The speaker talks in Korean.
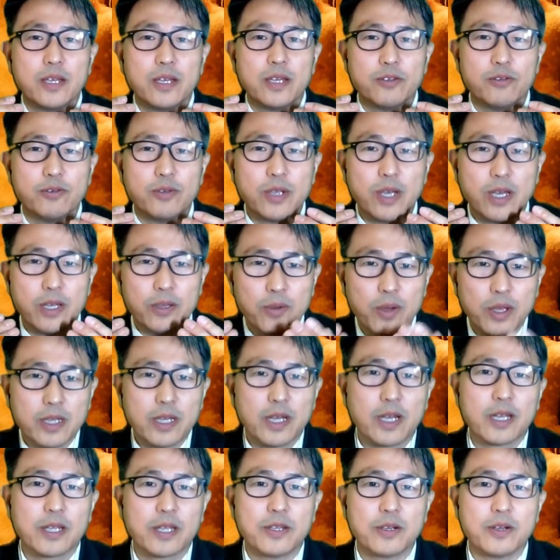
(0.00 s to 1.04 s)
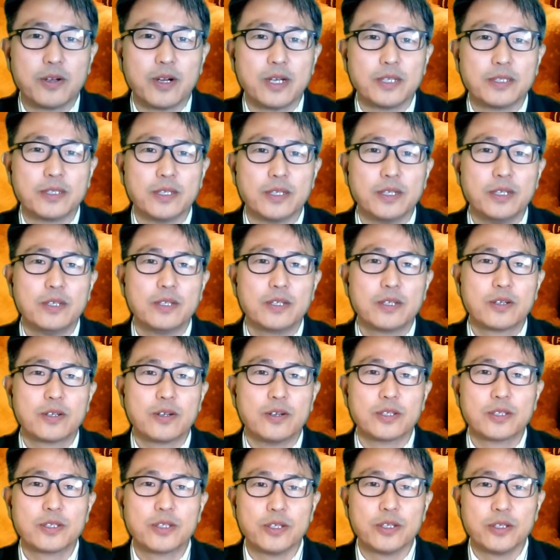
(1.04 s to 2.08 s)
유대인 회당에 들어가서
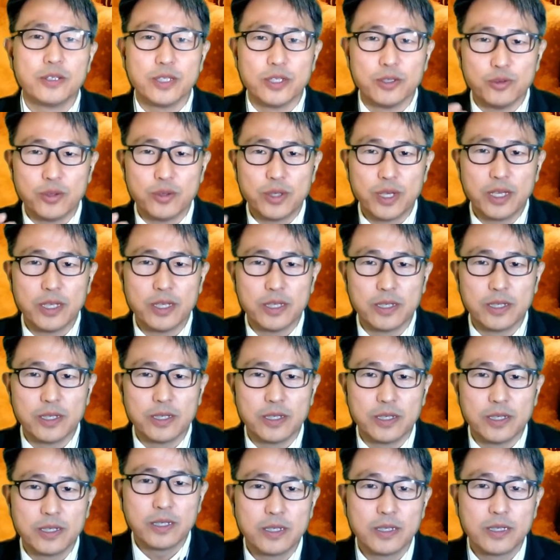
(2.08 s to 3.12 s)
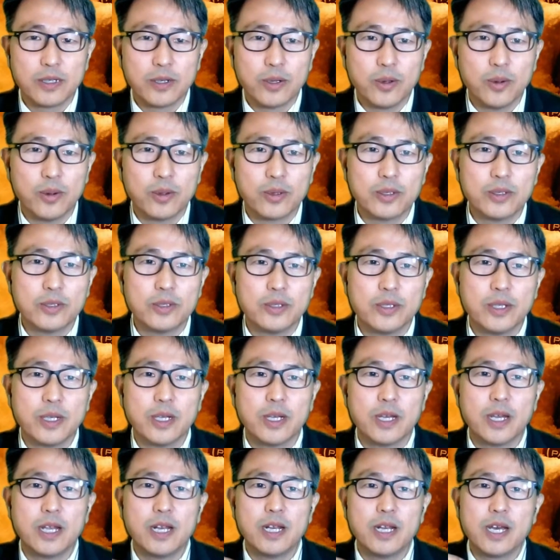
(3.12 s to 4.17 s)
거기서 이제 유대인들 혹은
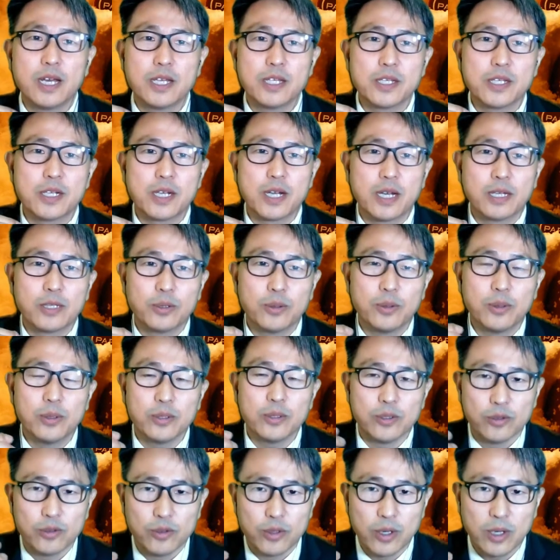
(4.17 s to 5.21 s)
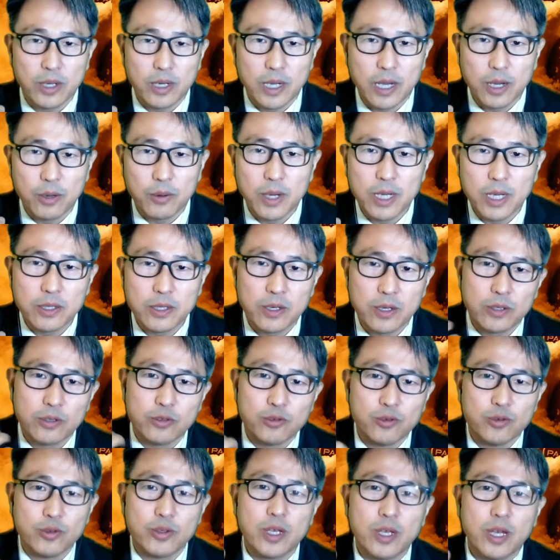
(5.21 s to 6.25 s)
헬라인이라 도 라고 하더라도
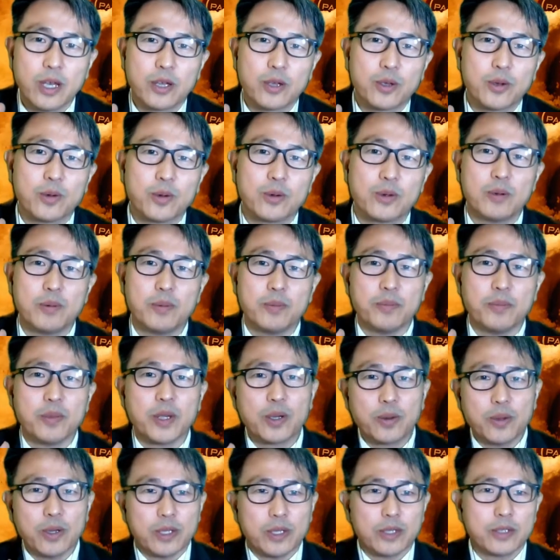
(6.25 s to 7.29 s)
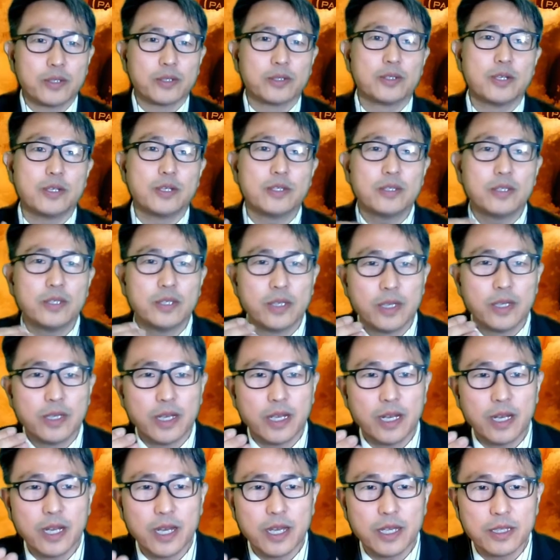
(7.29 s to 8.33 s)
유대교를 믿고 있었던
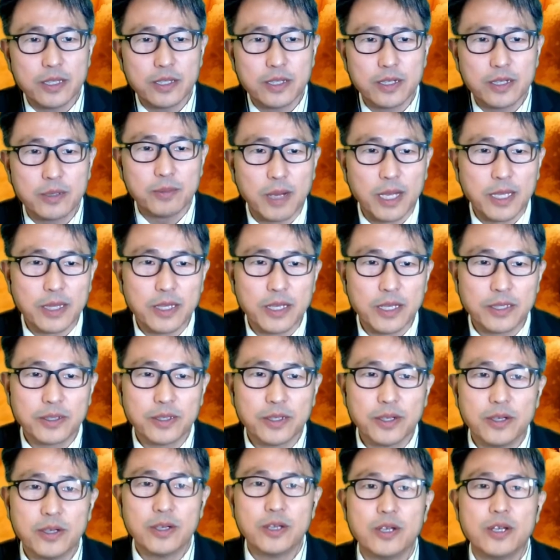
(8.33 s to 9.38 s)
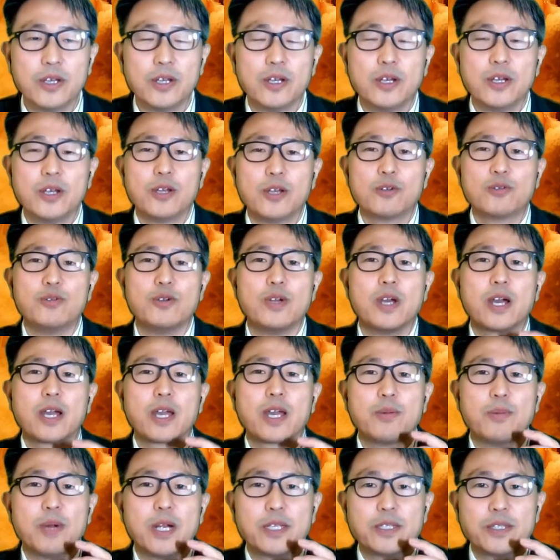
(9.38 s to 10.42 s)
헬라인들을 만나서
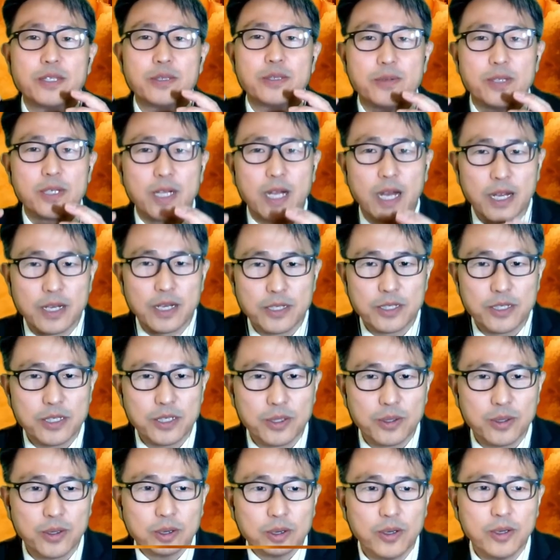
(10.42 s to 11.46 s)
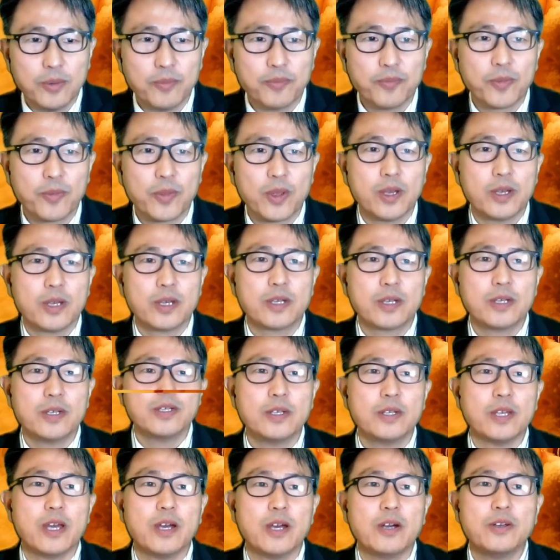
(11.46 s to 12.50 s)
고약의 말씀을 가르치고
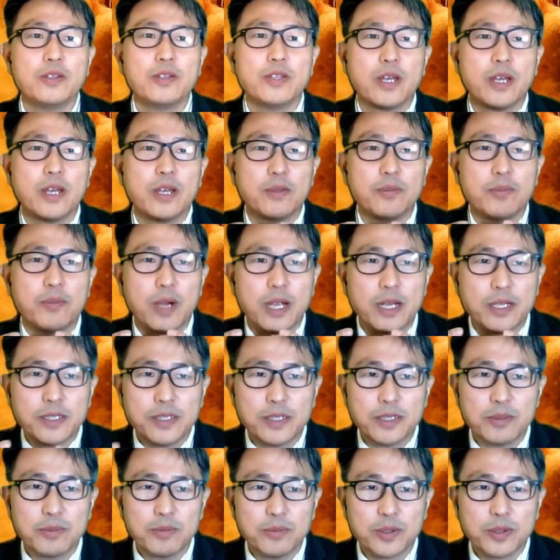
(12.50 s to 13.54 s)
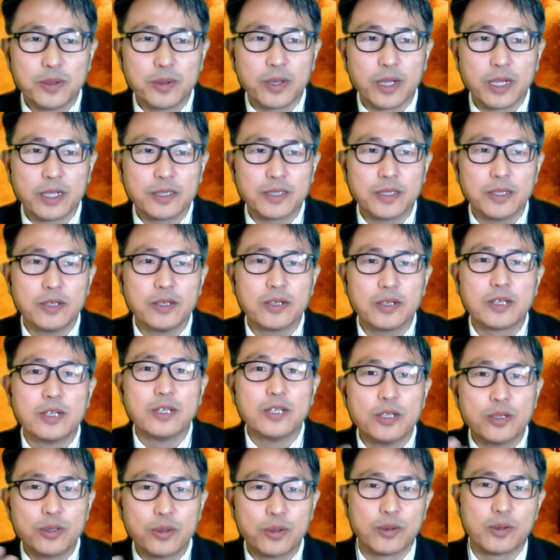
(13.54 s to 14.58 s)
그 예언된 말씀 속에서
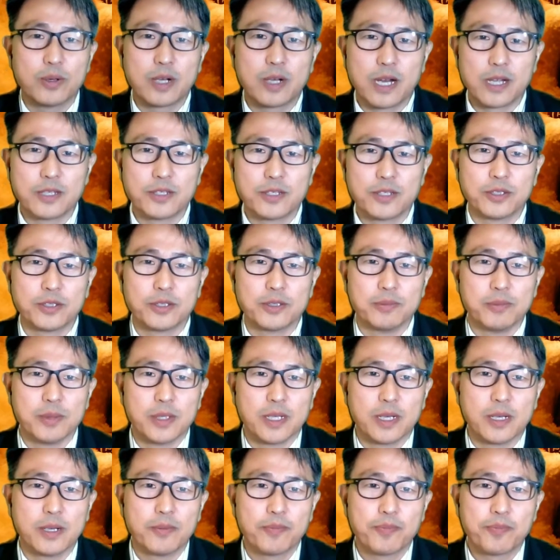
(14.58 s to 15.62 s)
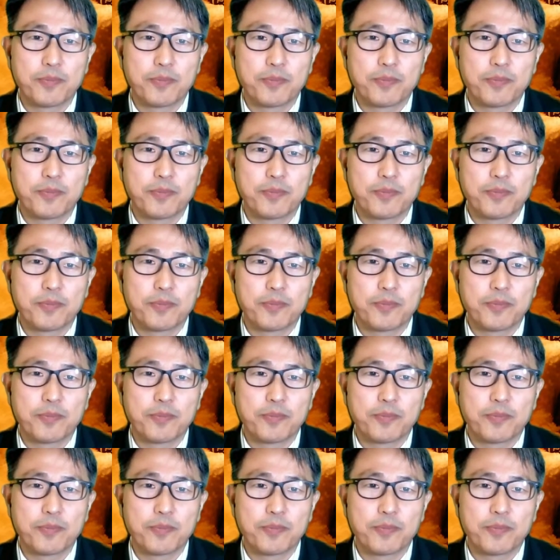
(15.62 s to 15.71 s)
그리스도를 가르쳤습니다.